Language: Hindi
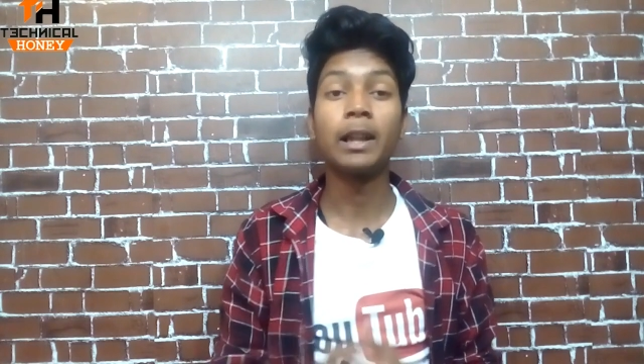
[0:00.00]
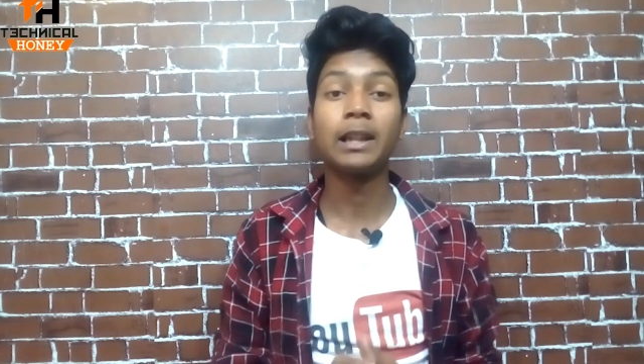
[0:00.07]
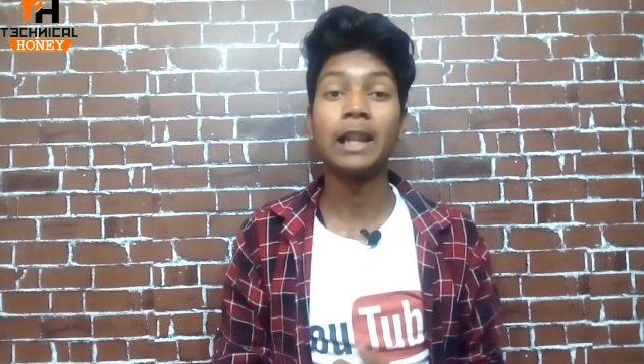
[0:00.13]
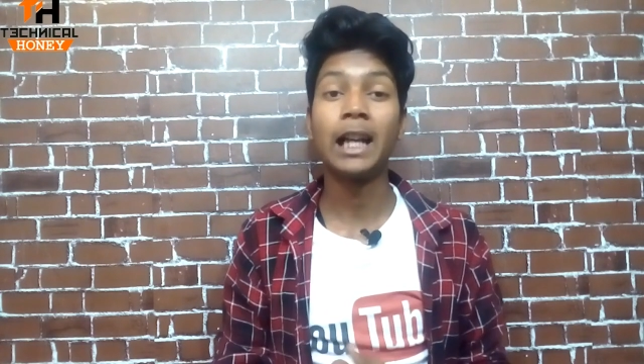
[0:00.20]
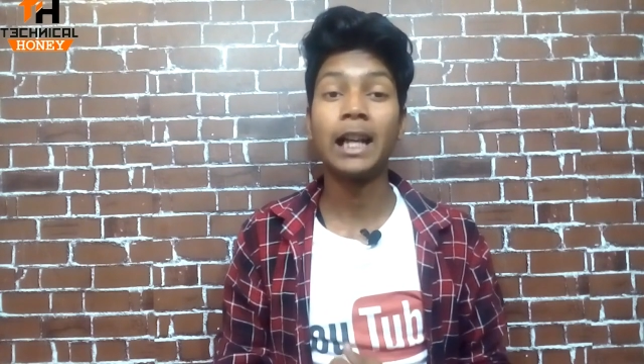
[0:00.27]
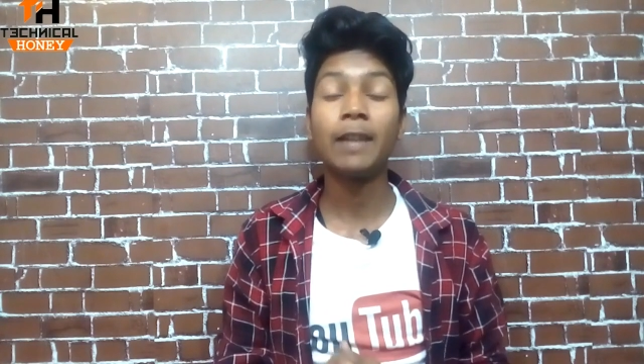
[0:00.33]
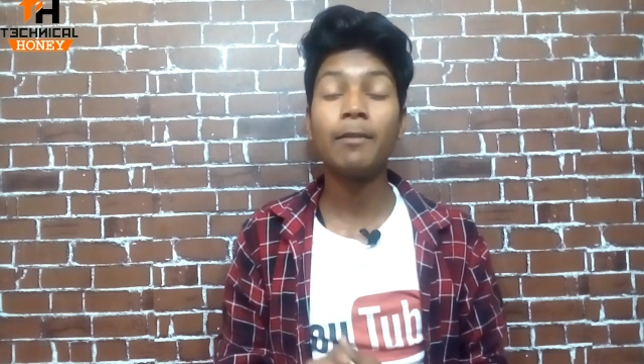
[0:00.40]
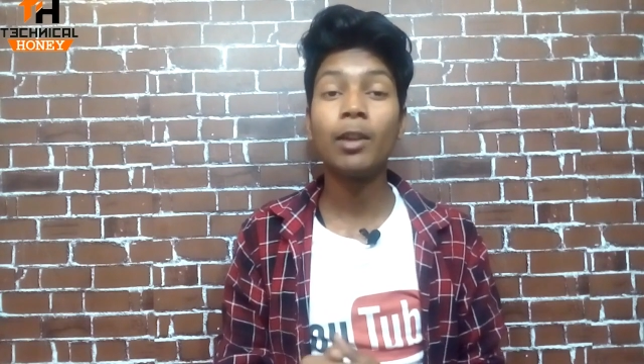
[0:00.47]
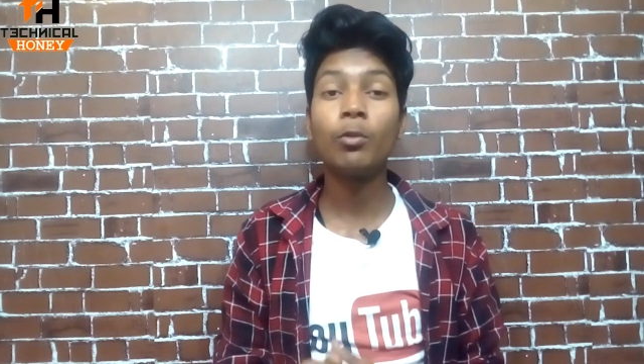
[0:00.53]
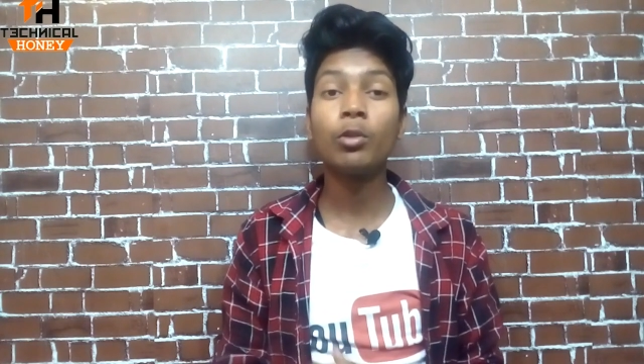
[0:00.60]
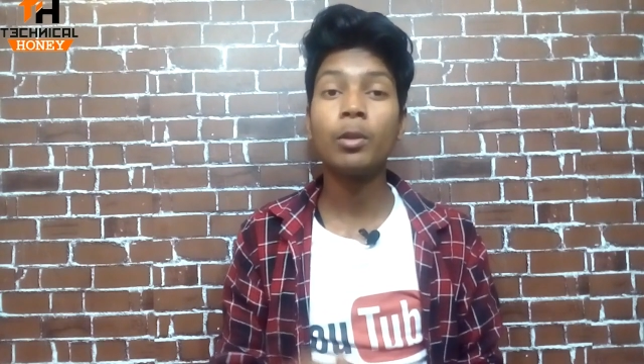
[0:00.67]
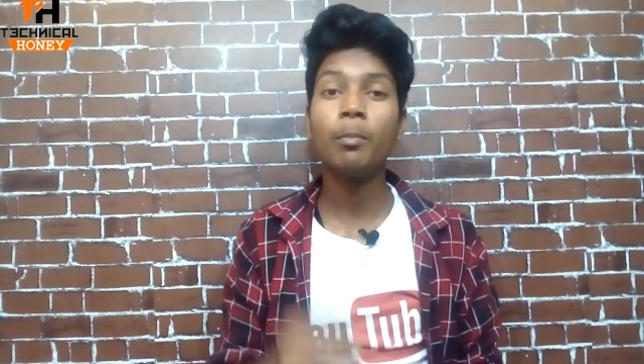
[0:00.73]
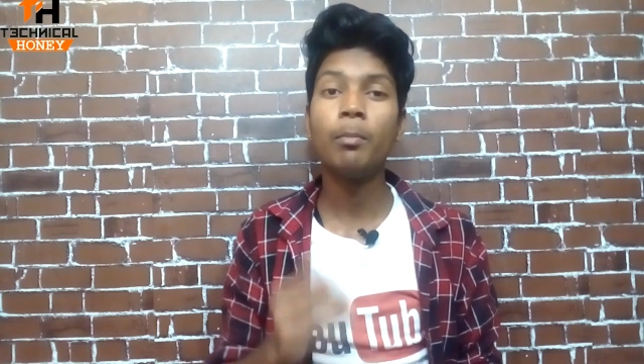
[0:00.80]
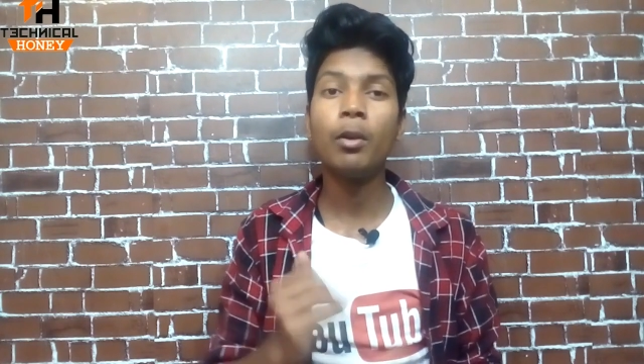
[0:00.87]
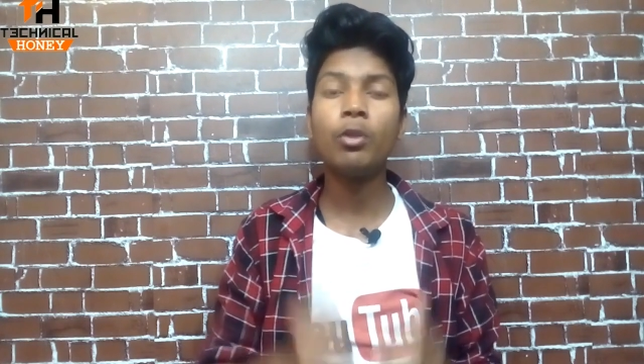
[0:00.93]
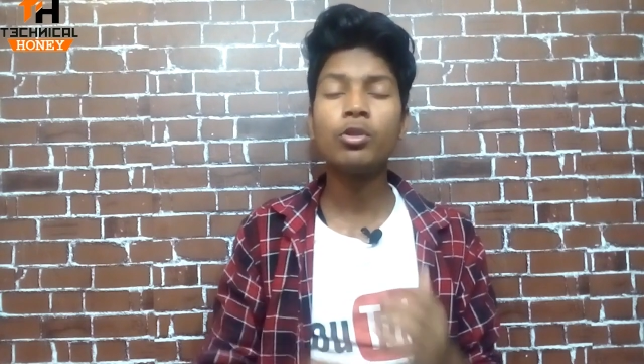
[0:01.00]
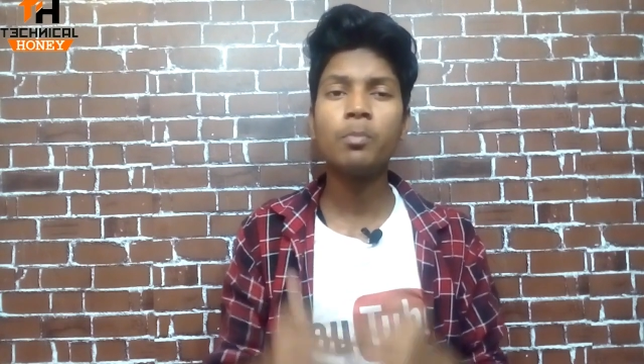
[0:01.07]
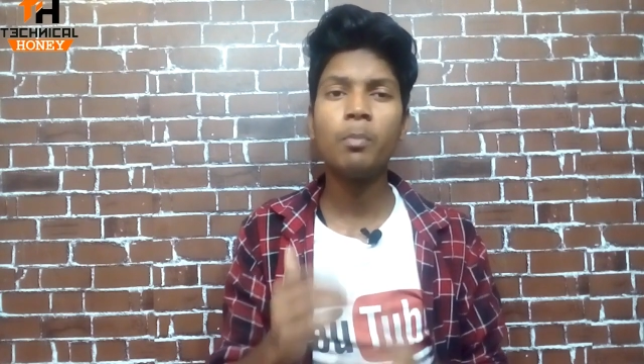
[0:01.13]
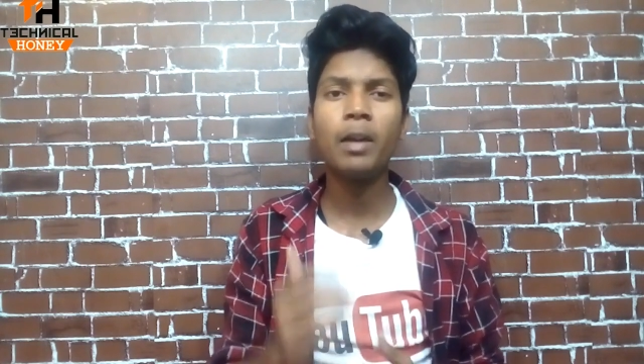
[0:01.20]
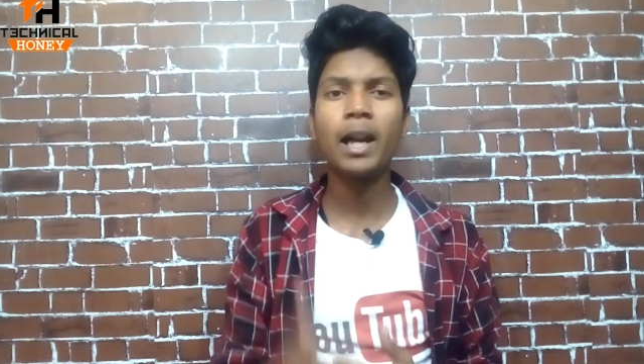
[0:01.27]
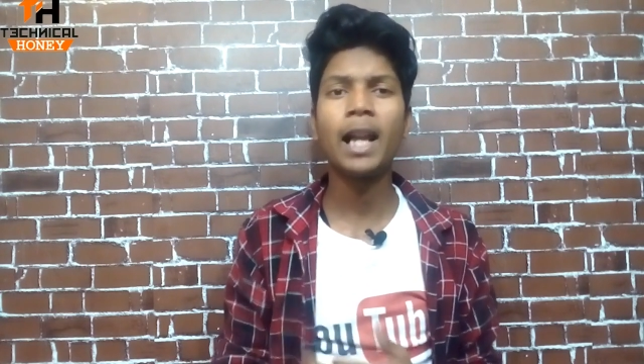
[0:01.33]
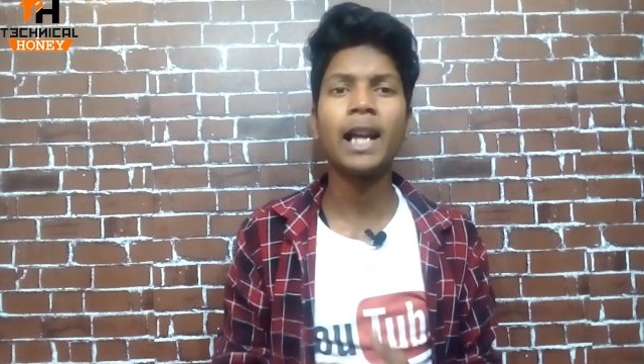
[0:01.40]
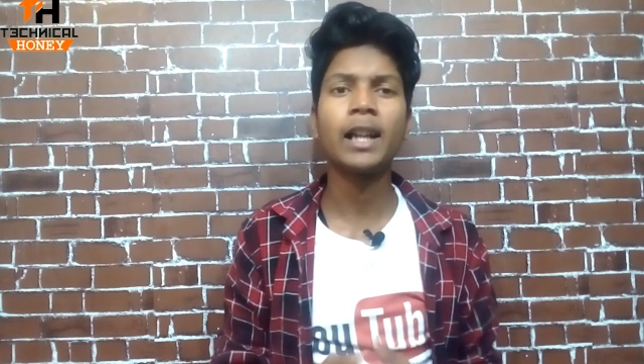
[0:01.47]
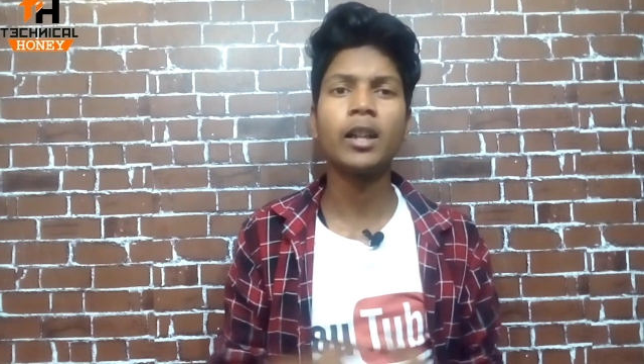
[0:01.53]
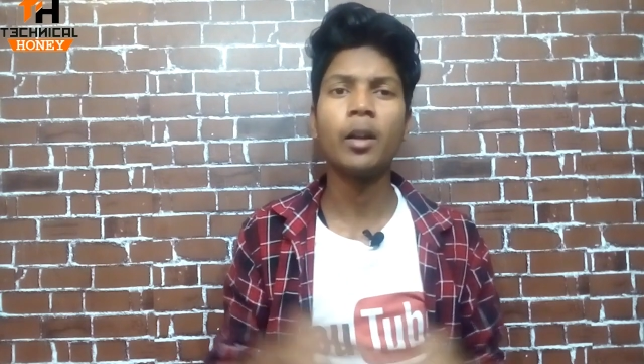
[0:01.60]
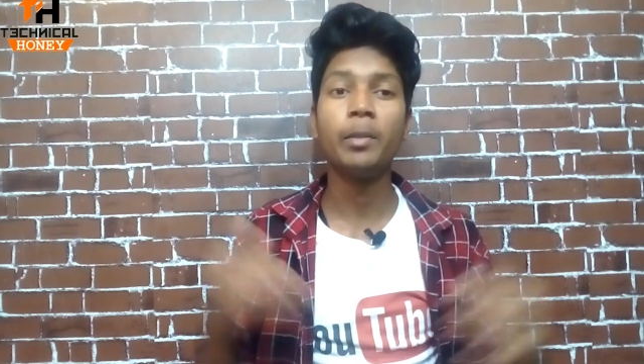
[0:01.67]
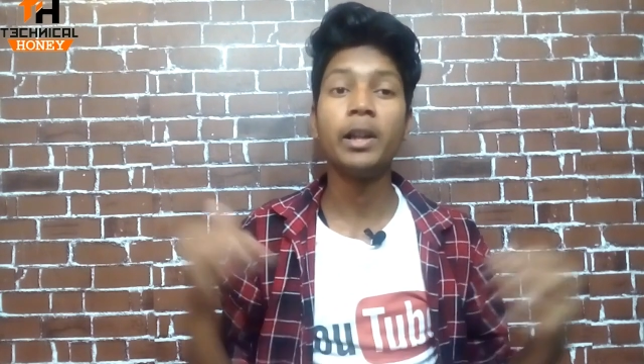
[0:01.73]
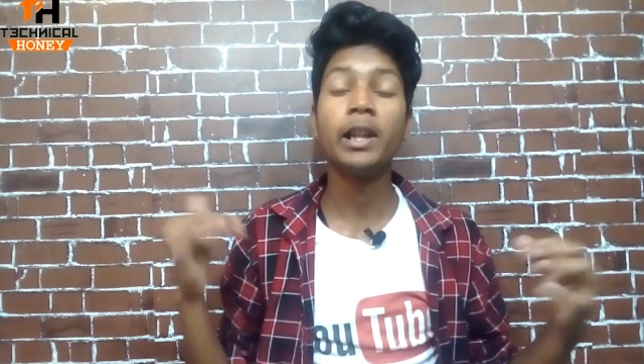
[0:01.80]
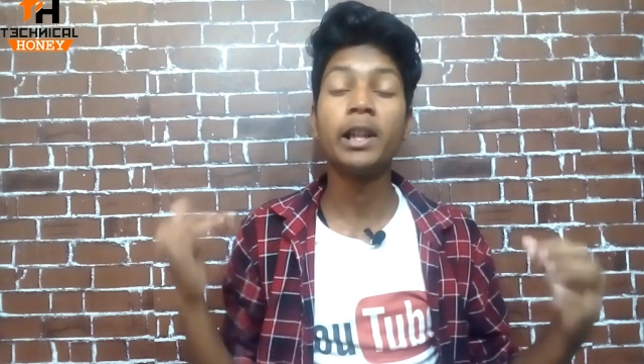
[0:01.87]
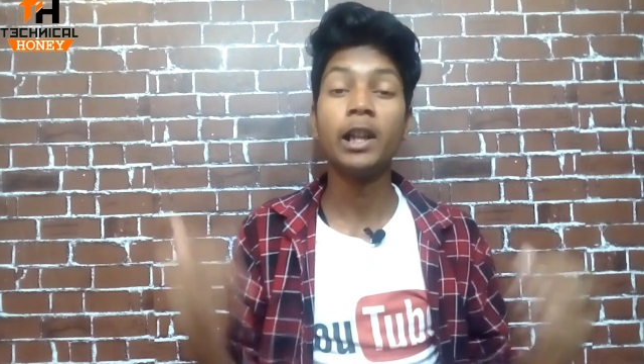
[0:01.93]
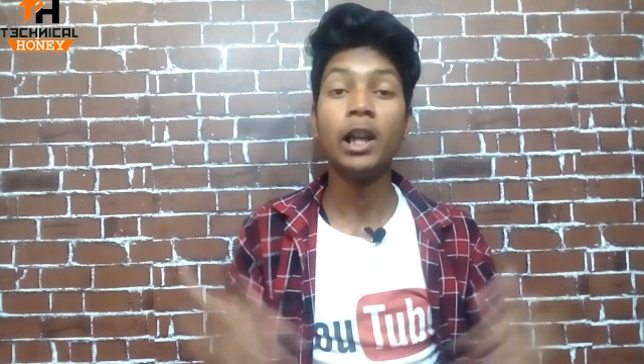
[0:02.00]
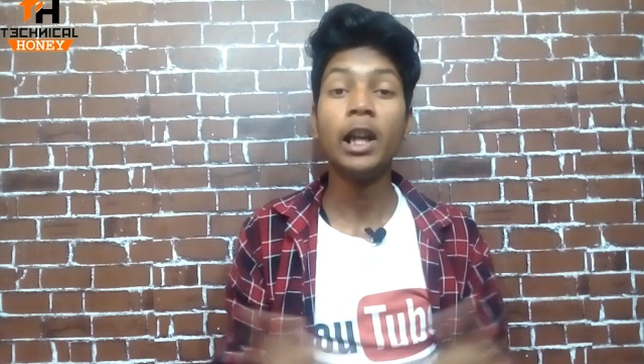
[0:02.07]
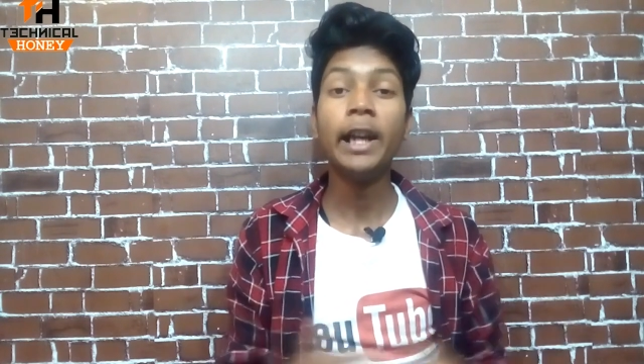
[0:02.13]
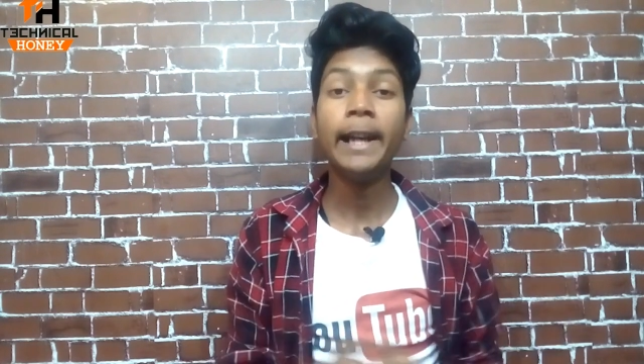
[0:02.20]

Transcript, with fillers: बताने वाला हूँ कि बहुत बड़ा एक अपडेट